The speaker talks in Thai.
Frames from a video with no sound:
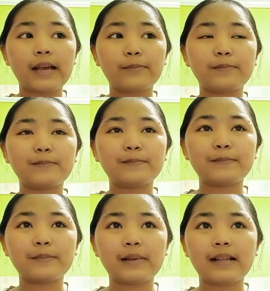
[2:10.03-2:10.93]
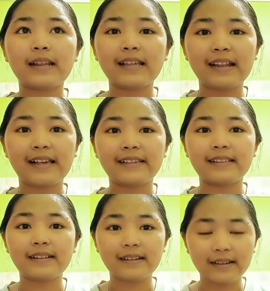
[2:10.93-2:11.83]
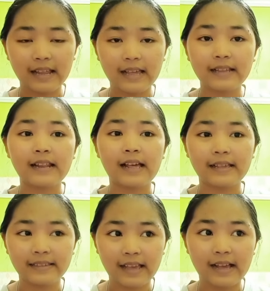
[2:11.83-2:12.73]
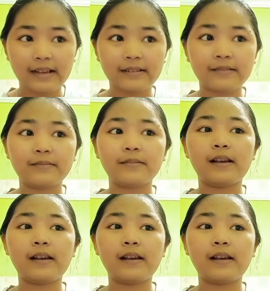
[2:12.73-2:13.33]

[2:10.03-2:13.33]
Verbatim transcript: ทำอะไรหลายหลายหลายอย่าง